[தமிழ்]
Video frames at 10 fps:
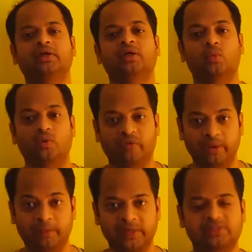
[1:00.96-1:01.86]
வந்து ஒரு
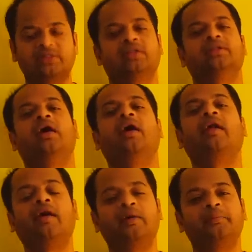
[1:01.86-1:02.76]
வைப்ரேஷன் அதுதான்
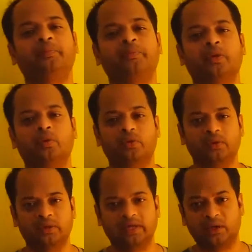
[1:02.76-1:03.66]
ஆறா ஒரு
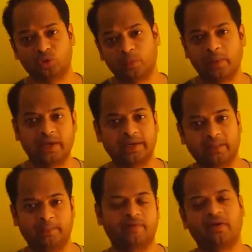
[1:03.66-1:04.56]
எலக்ட்ரோ
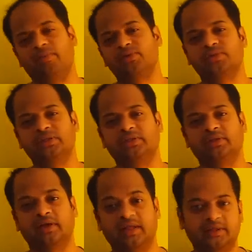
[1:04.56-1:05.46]
மேக்னெட்டிக் பவர் நம்மளை சுற்றி
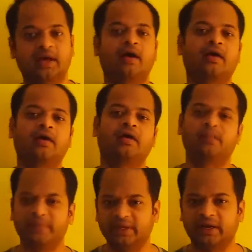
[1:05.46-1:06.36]
இருக்குது அதுதான் ஆறா
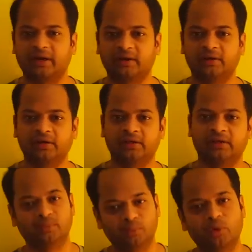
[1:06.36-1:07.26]
அப்படிங்கிறாங்க
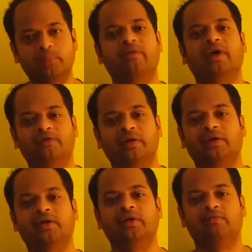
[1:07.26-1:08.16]
இந்த மூணுமே வேறு வேறு
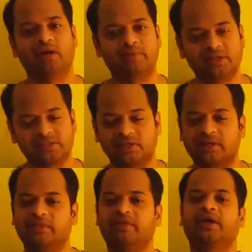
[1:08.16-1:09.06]

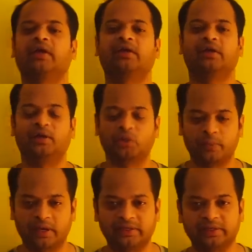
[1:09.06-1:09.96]
வைப்ரேஷனுங்கிறது வேறு எலக்ட்ரோ
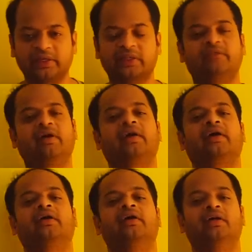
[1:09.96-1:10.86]
மேக்னெட்டிக்ங்கிறது வேறு
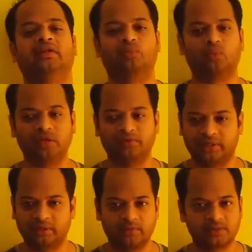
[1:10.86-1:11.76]
இந்த ஒளி
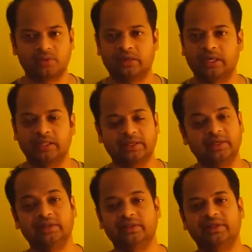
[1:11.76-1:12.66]
வட்டம்லாம் சொல்கிறாங்க அது
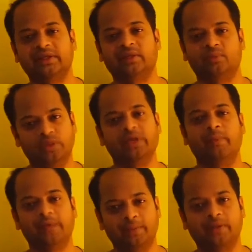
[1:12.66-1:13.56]
என்னன்னு தெரியல ஒளி
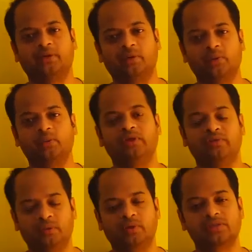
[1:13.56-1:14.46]
அப்படியே பார்த்தா கூட ஒளி
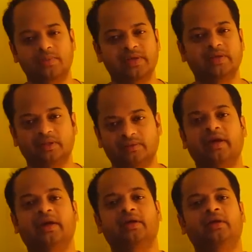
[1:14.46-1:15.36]
ஃபோட்டான்ஸ் அப்படிங்கிறது
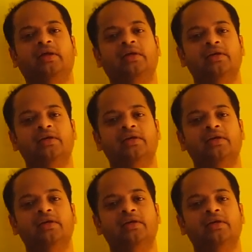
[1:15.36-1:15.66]
வேறு